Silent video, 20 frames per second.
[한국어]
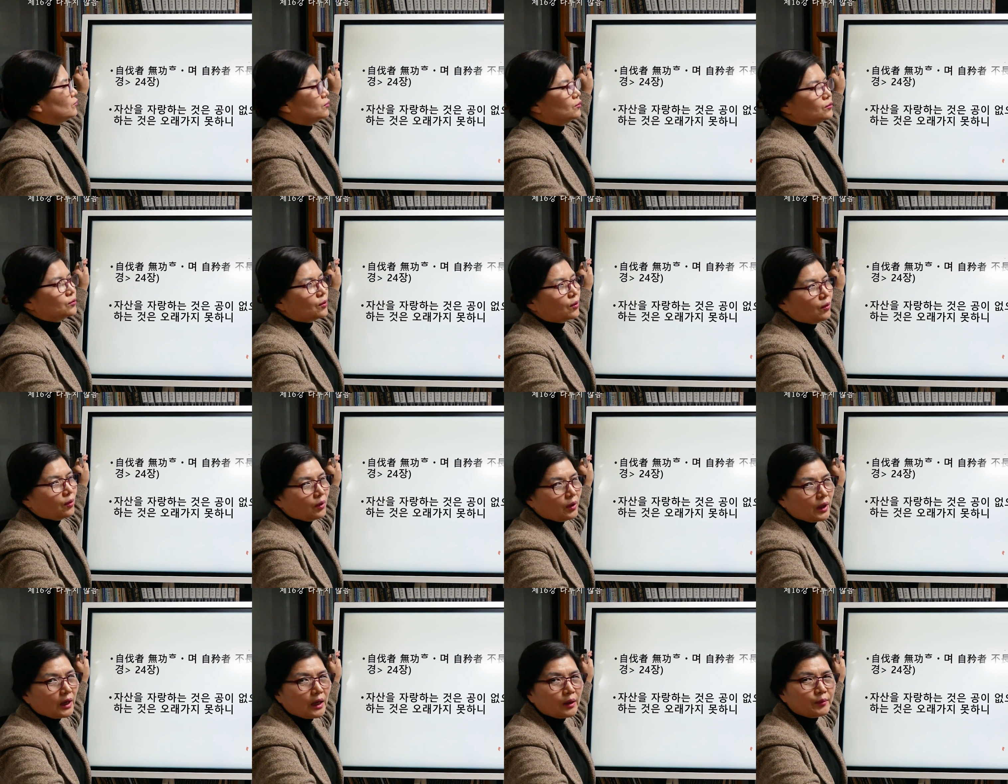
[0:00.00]

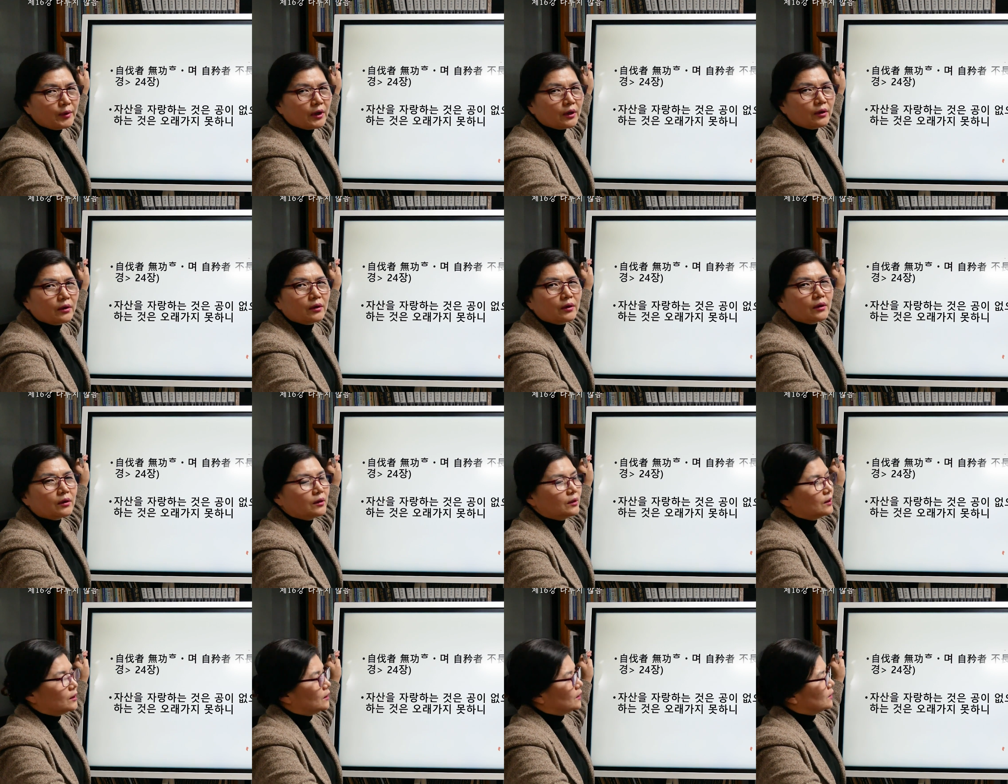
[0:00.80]
무공하며
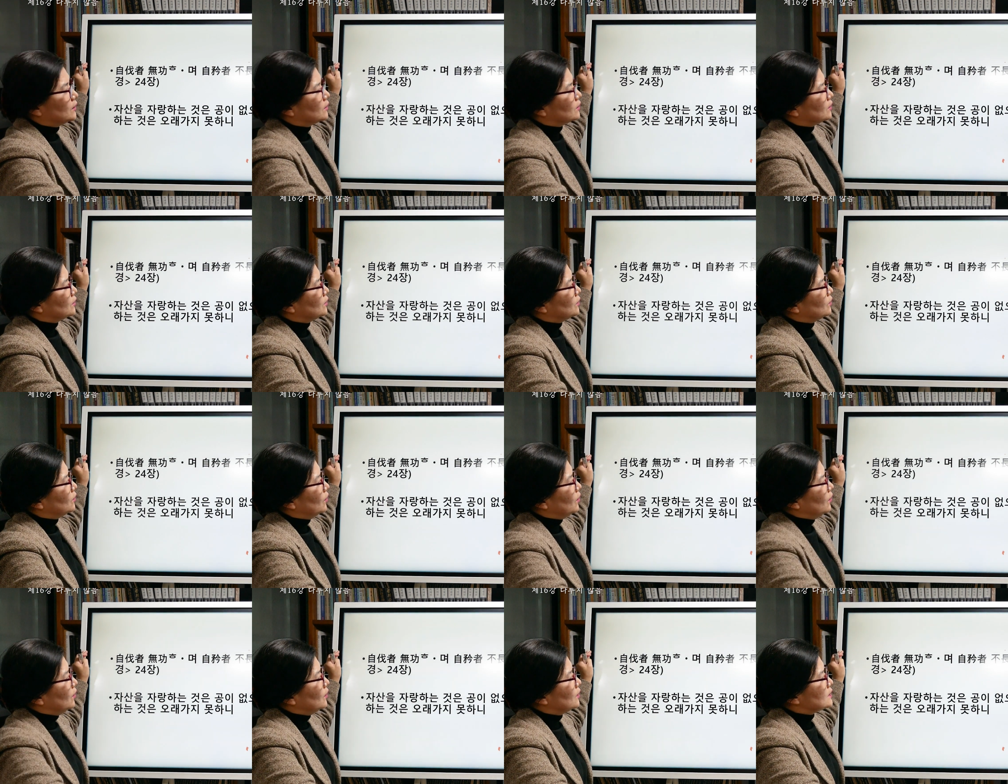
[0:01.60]

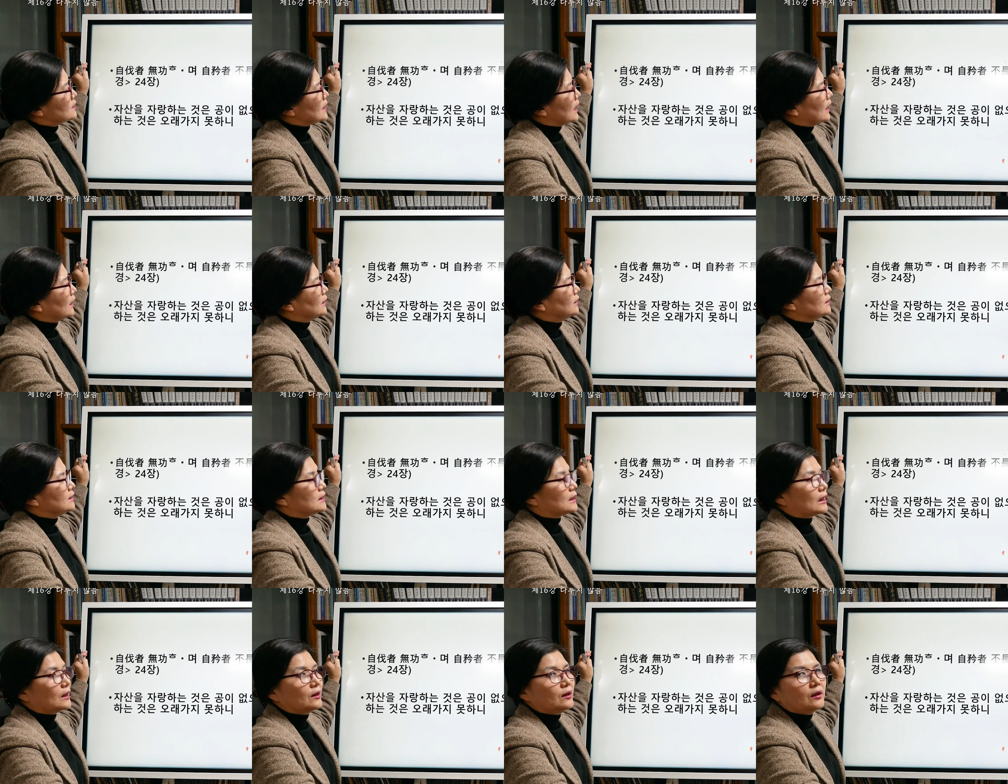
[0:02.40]
그리고
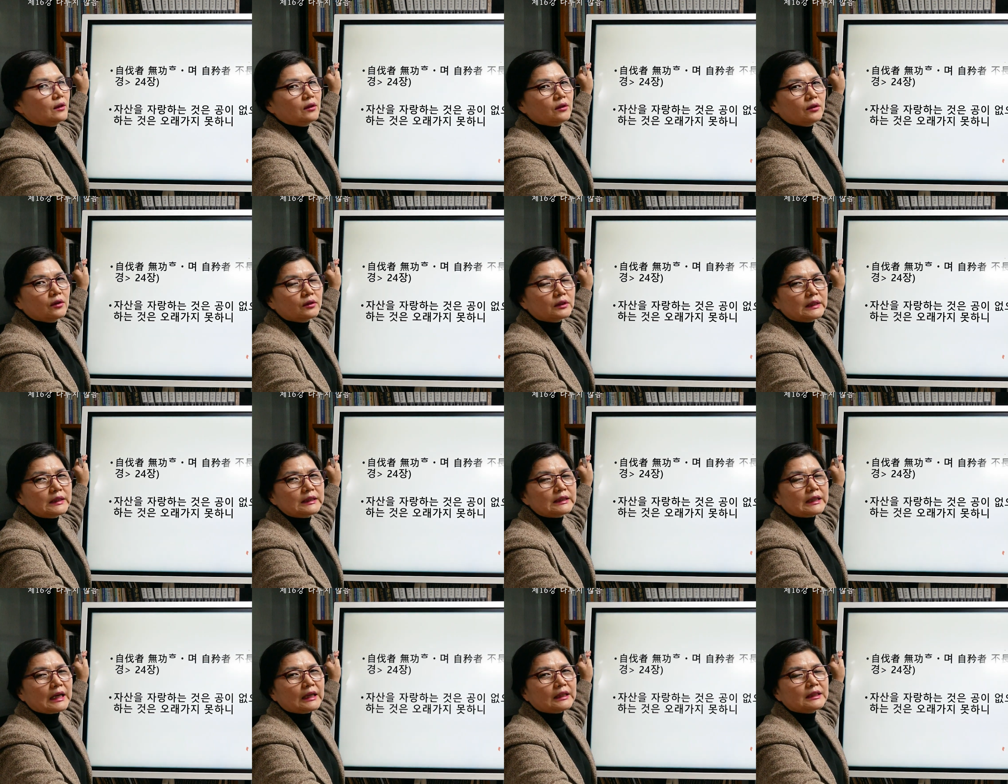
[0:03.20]
자긍자
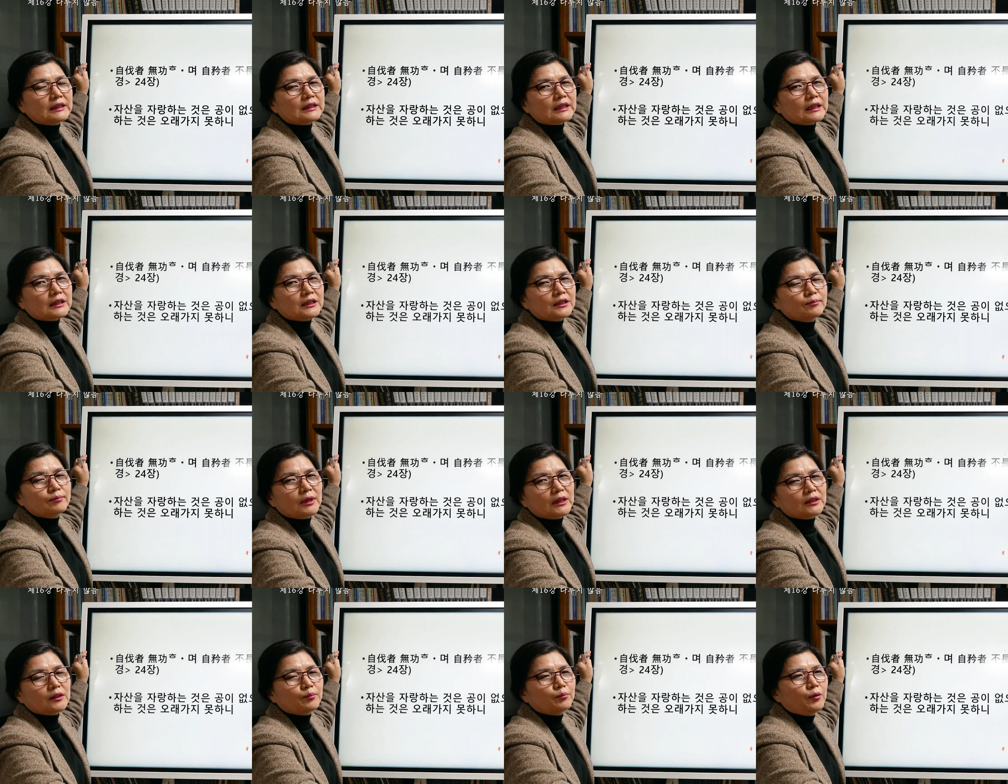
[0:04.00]
역시 자기
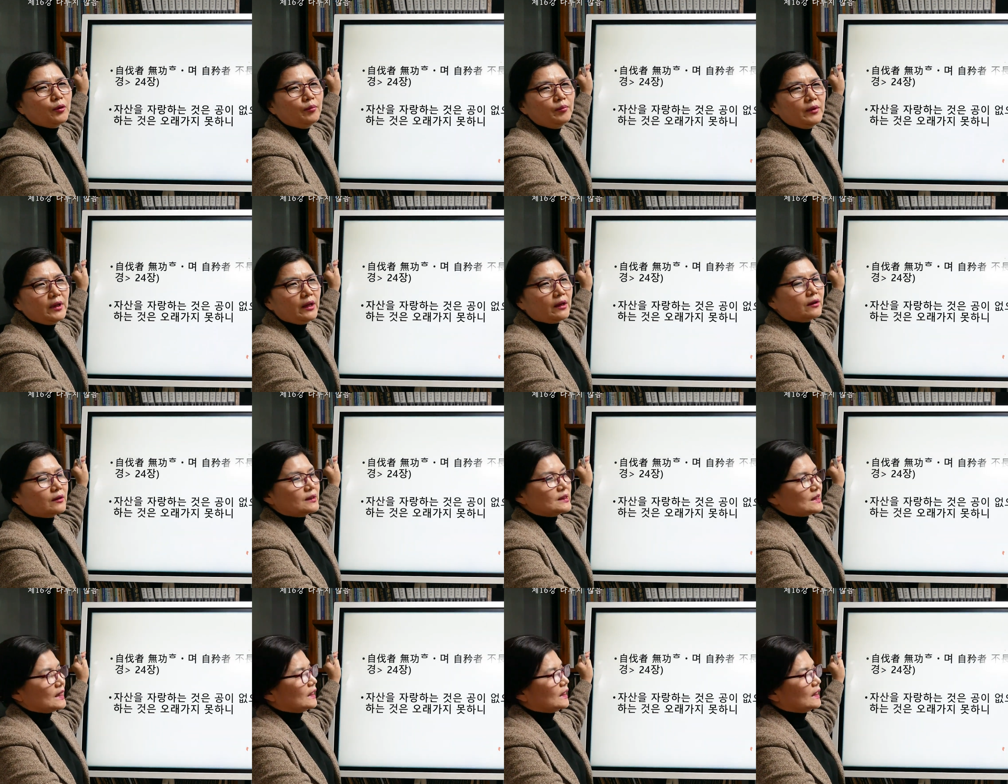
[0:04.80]
자신만을 뽐내요.